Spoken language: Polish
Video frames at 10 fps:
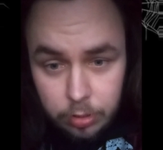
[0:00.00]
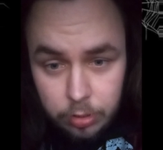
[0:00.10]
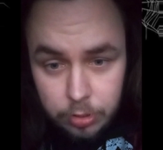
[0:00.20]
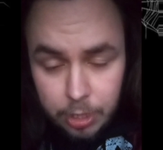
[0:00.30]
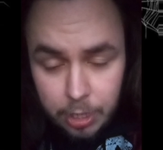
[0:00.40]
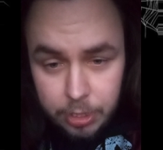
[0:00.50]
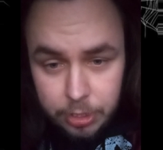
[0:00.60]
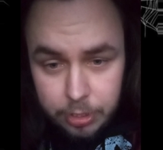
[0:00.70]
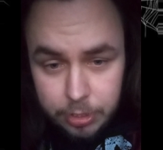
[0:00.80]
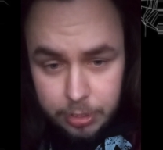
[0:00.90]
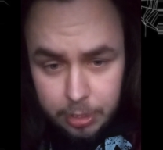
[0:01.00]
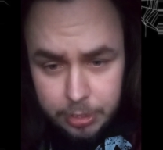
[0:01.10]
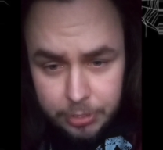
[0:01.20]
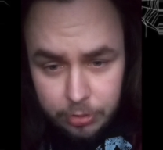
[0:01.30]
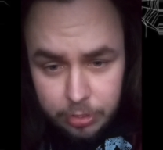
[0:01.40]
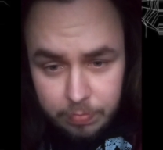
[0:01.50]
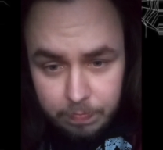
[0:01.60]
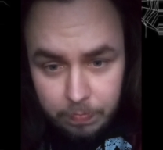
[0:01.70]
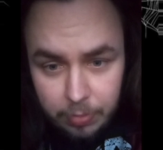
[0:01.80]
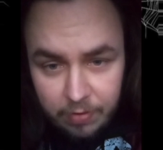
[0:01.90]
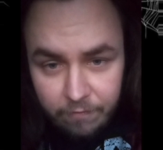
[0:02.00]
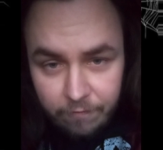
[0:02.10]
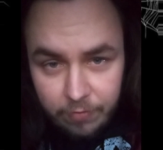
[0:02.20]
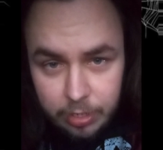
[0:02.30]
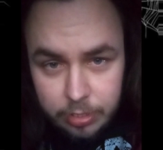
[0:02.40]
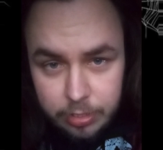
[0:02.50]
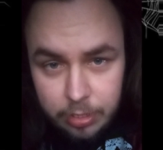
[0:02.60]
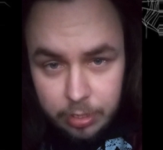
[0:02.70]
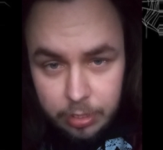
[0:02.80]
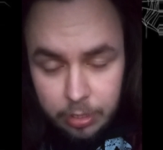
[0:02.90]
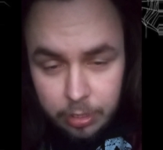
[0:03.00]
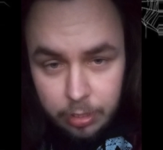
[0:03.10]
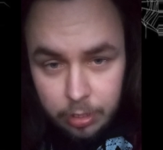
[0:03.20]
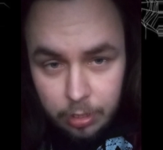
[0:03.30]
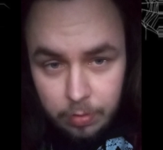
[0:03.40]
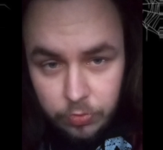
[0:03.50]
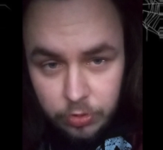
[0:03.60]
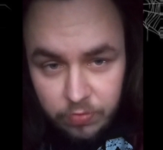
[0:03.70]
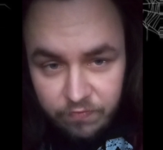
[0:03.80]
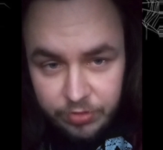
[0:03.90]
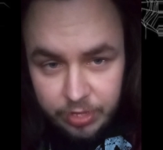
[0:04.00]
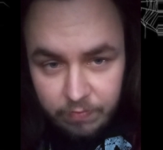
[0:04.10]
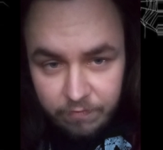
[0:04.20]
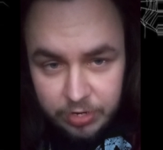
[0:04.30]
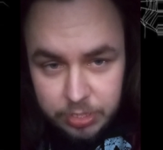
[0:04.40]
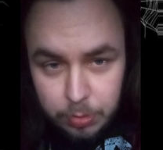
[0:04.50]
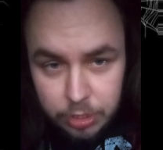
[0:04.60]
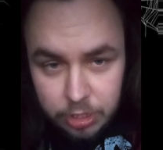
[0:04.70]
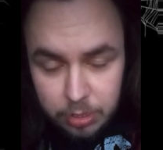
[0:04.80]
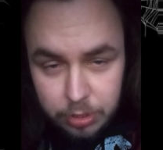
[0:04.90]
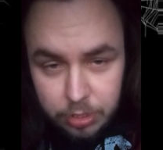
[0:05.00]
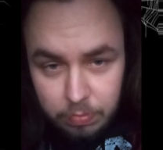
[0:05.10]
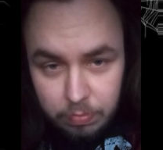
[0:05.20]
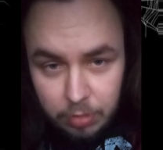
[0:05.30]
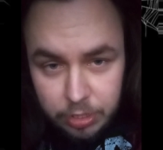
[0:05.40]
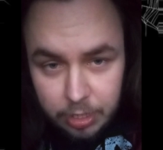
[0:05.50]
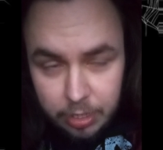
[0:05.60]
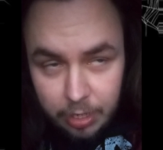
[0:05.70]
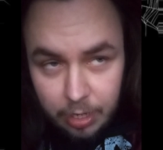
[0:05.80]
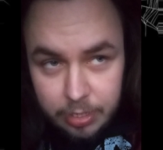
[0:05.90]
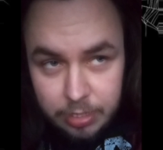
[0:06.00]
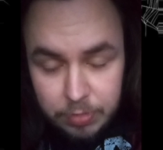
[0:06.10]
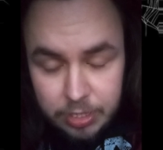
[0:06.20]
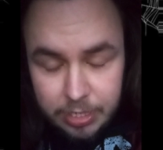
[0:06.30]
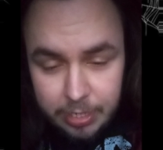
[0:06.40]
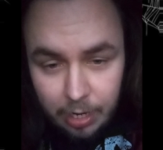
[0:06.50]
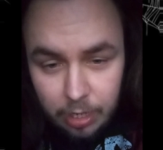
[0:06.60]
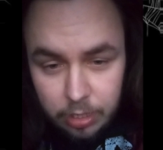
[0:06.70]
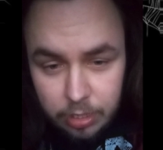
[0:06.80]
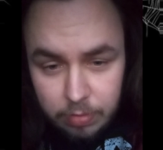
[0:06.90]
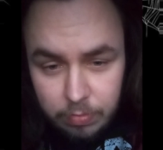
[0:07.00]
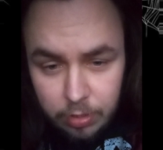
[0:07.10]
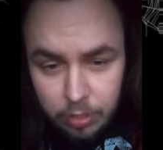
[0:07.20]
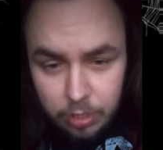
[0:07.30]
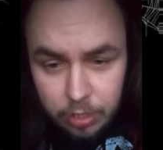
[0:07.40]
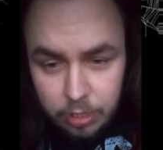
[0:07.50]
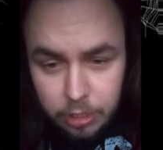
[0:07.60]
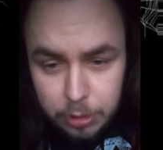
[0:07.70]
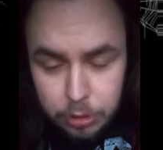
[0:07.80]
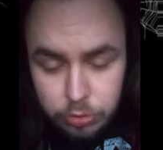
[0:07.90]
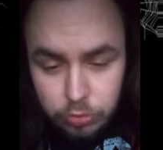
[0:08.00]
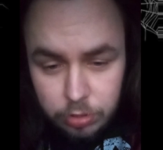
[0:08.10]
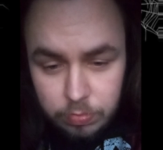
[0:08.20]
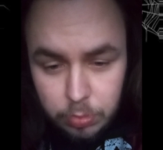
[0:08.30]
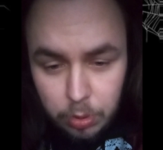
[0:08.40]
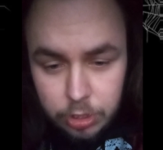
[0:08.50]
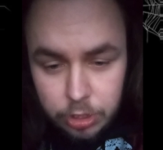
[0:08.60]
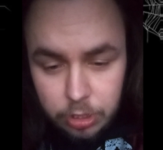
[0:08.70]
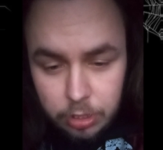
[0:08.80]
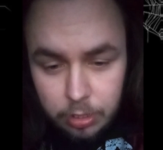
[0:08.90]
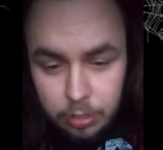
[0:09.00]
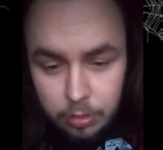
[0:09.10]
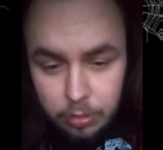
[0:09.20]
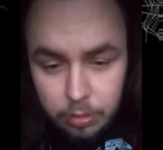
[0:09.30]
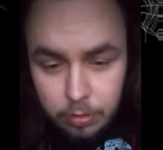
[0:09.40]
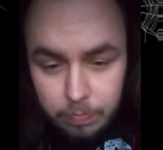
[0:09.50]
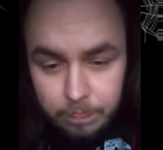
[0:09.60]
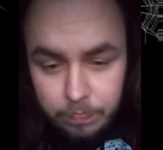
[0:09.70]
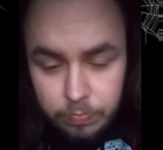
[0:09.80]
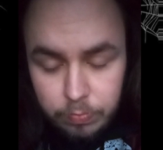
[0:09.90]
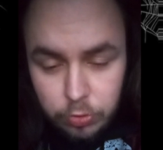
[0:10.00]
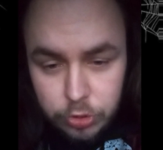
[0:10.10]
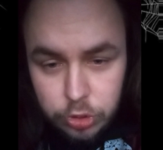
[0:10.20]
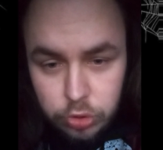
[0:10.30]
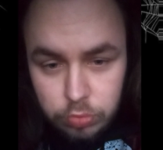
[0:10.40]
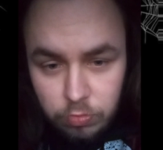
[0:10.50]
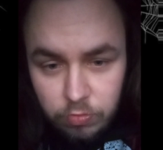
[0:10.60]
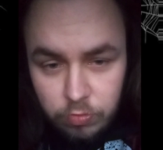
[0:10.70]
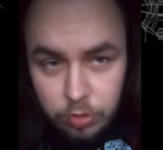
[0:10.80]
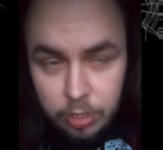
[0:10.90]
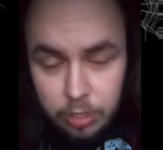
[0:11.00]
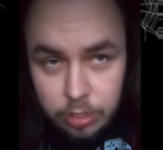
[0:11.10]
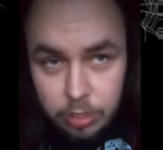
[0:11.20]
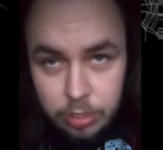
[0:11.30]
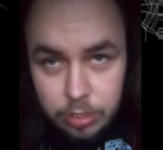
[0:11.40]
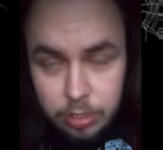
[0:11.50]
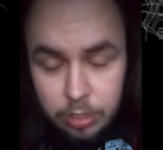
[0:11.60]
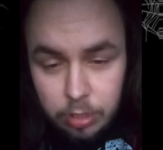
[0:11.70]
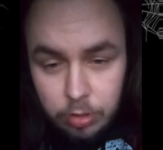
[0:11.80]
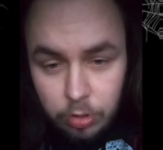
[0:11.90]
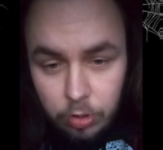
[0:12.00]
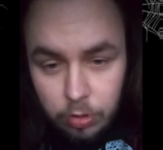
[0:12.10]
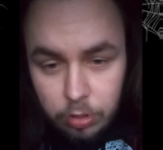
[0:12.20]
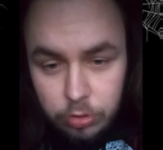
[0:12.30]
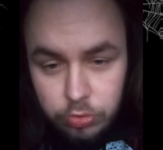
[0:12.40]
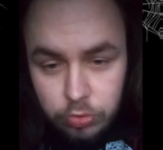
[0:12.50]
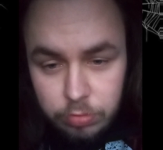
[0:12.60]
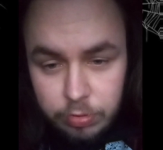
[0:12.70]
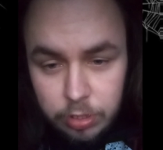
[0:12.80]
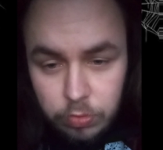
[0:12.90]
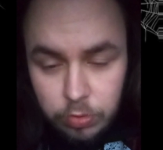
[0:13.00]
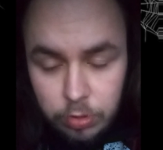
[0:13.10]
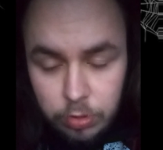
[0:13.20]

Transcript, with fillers: Cześć, z tej strony Pathfinder. Y, witam Was właśnie w tym materiale specjalnym, y, w którym właśnie y, podsumuję ten rok, który był.